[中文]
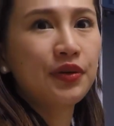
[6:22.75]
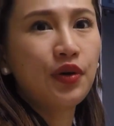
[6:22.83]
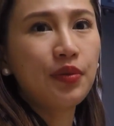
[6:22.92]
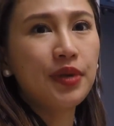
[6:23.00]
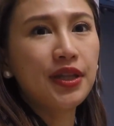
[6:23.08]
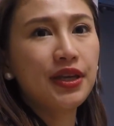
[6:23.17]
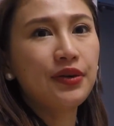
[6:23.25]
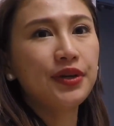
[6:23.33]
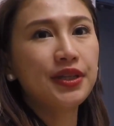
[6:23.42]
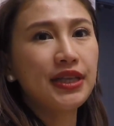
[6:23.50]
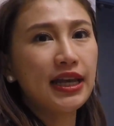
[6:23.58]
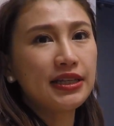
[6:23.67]
我每天
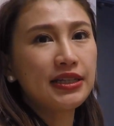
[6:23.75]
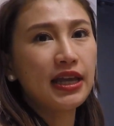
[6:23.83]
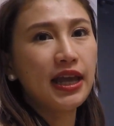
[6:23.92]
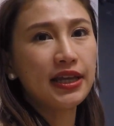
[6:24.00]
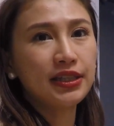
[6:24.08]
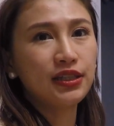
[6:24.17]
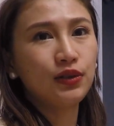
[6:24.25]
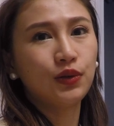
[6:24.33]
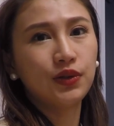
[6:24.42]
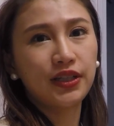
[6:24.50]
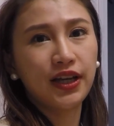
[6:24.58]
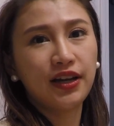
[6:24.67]
回家汉吉
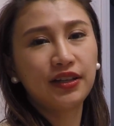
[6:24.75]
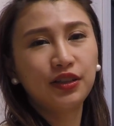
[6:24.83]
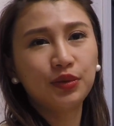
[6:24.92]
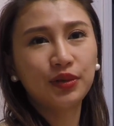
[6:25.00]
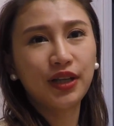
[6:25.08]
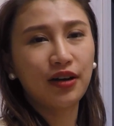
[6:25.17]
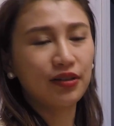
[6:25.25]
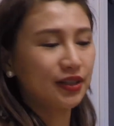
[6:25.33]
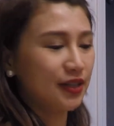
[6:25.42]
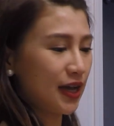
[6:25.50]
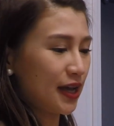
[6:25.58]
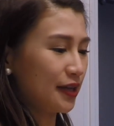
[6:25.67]
都这样，是不是好
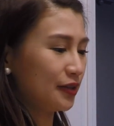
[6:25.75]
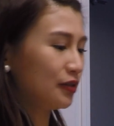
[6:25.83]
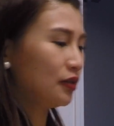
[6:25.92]
可爱？